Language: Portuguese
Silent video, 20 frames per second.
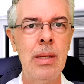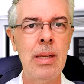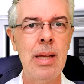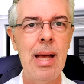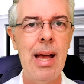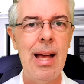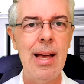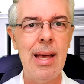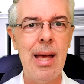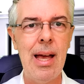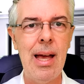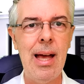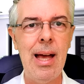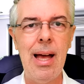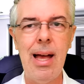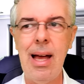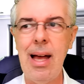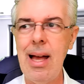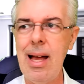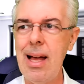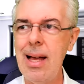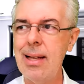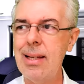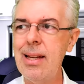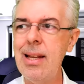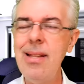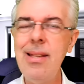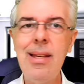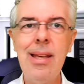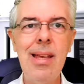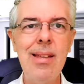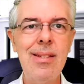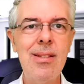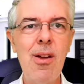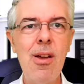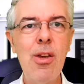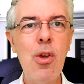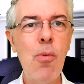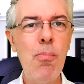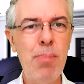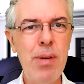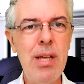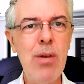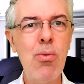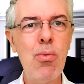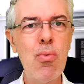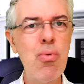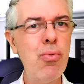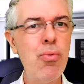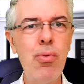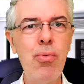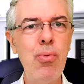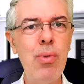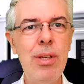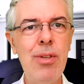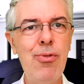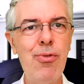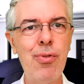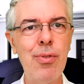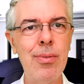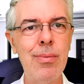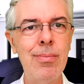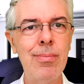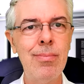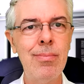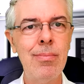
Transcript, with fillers: A, a, a, grande questão é que eu brigo com tudo isso.